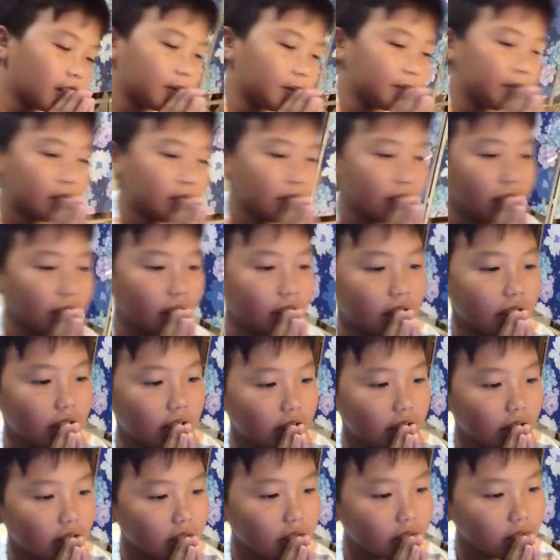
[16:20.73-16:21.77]
oh my
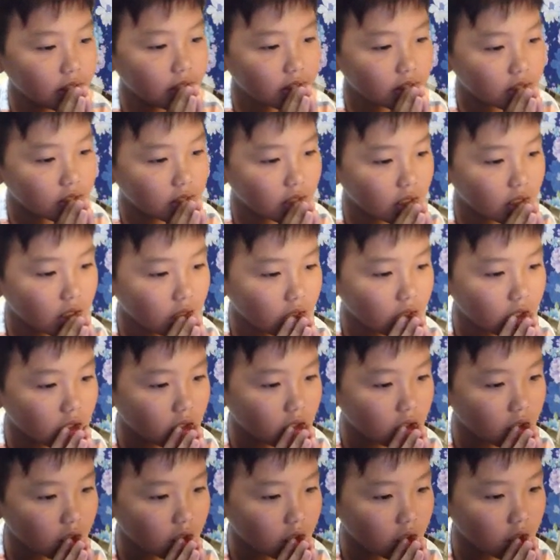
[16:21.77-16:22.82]
god
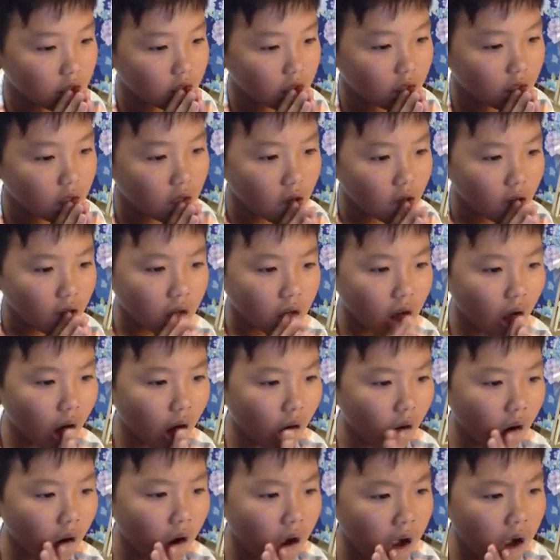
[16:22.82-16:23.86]

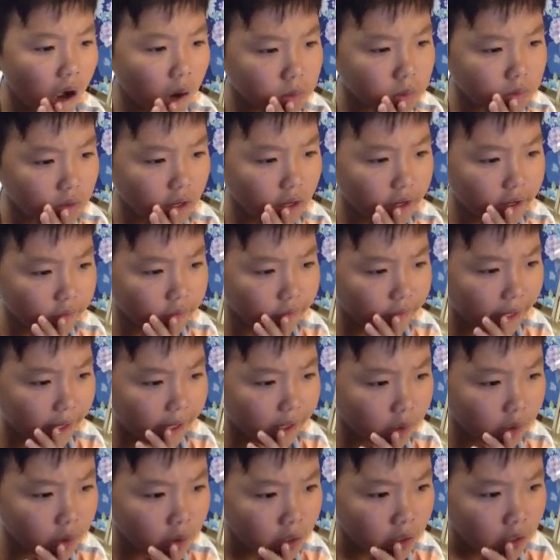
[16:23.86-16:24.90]
No, không, cái này đâu phải
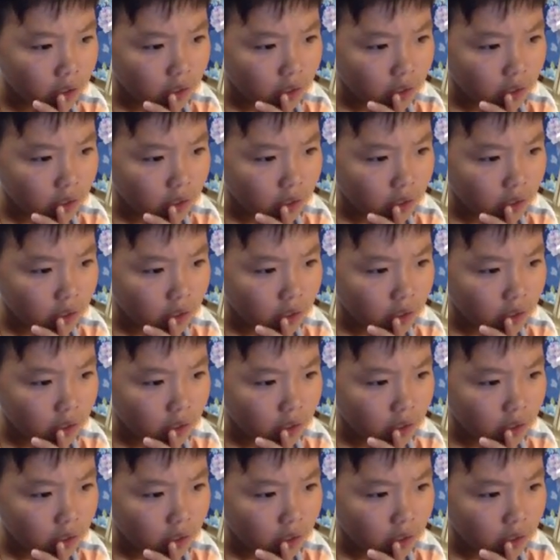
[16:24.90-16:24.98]
đâu